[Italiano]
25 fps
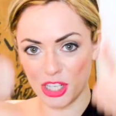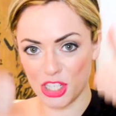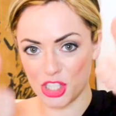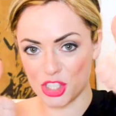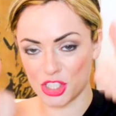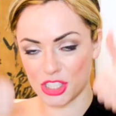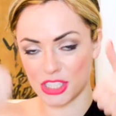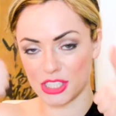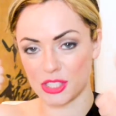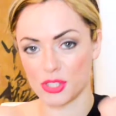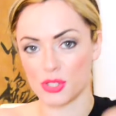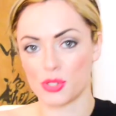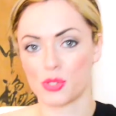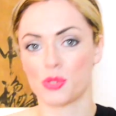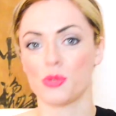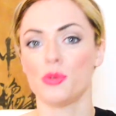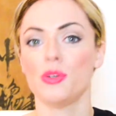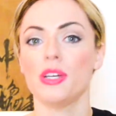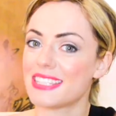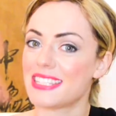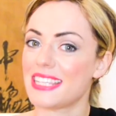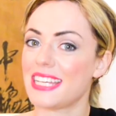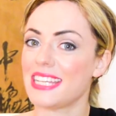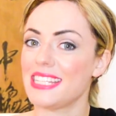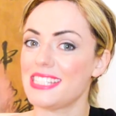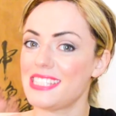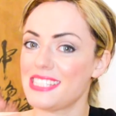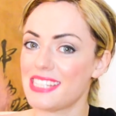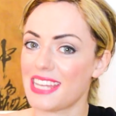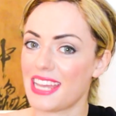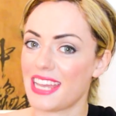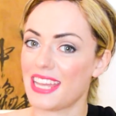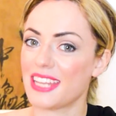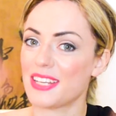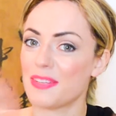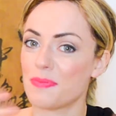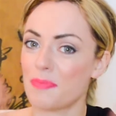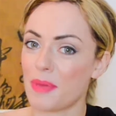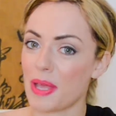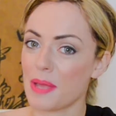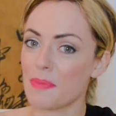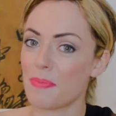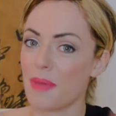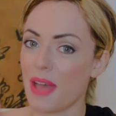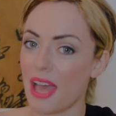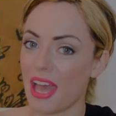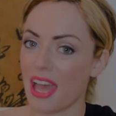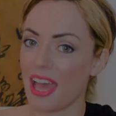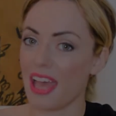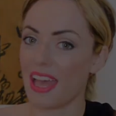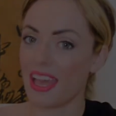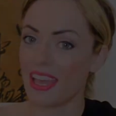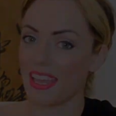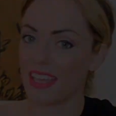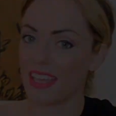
pollice in su, zaijian, bye bye!